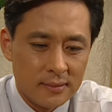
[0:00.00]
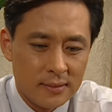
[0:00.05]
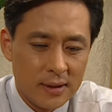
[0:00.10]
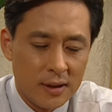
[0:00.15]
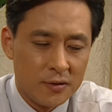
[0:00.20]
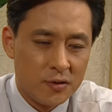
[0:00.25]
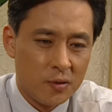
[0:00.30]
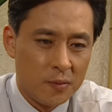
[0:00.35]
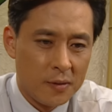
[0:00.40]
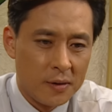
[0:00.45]

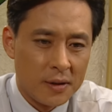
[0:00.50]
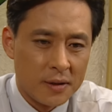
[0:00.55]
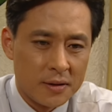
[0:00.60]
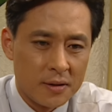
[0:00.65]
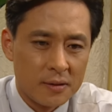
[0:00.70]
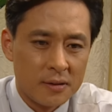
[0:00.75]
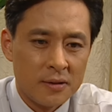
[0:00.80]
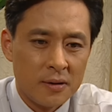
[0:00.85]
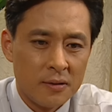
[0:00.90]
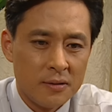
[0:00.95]
내
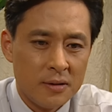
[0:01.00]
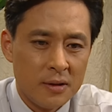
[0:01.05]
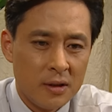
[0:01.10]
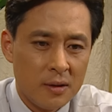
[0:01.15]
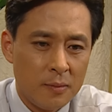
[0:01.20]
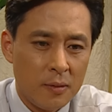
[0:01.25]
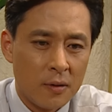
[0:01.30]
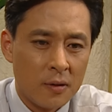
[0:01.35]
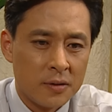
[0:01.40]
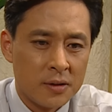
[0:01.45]
주변에서 그런
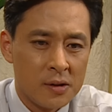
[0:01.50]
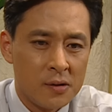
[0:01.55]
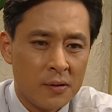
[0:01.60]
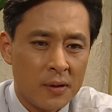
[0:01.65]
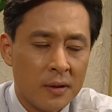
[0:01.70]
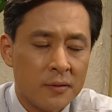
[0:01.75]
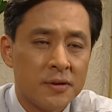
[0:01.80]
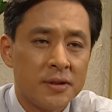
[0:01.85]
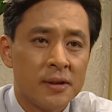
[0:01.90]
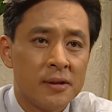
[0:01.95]
일이 벌어질
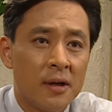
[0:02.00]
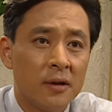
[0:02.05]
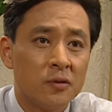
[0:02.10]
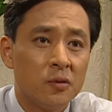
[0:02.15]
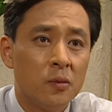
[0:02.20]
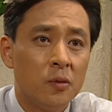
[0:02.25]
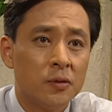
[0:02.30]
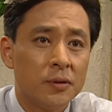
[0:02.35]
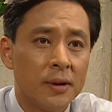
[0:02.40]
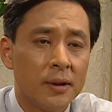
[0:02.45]
거라는
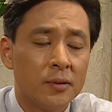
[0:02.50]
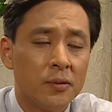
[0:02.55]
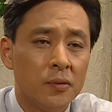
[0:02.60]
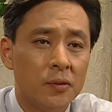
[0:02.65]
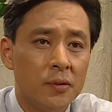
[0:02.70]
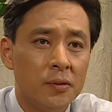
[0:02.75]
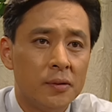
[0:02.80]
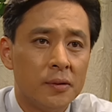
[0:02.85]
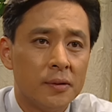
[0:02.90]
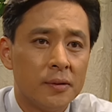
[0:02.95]
생각도
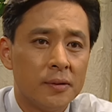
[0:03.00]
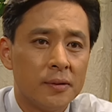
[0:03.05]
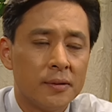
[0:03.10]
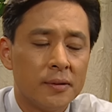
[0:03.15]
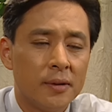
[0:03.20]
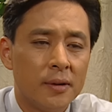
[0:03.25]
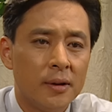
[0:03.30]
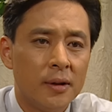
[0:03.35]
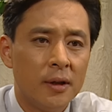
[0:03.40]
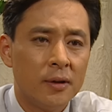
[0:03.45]
못했고
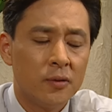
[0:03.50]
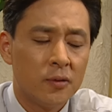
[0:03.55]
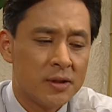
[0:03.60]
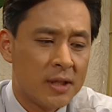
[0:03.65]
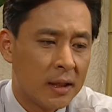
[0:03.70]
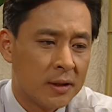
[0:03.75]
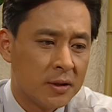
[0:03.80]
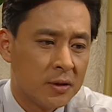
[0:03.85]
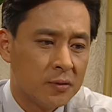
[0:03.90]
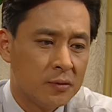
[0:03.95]
아, 또
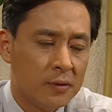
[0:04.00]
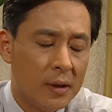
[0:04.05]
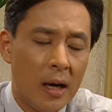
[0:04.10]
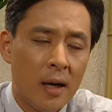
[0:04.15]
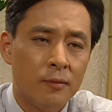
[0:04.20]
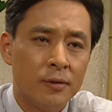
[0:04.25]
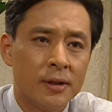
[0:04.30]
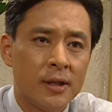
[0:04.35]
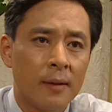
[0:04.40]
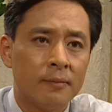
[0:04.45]
장진구가
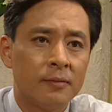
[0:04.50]
아무리